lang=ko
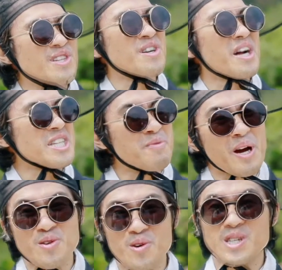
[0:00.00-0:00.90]
전까지만
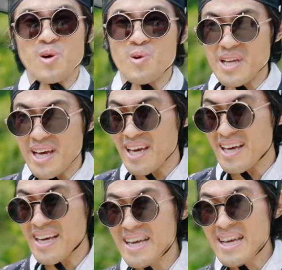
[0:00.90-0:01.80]
해도 이 동네에
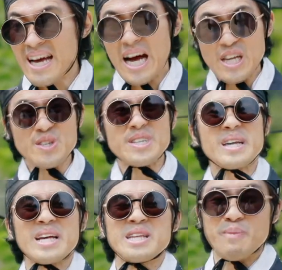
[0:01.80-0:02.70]
아주
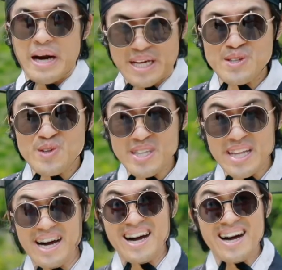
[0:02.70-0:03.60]
치안이 많았습니다.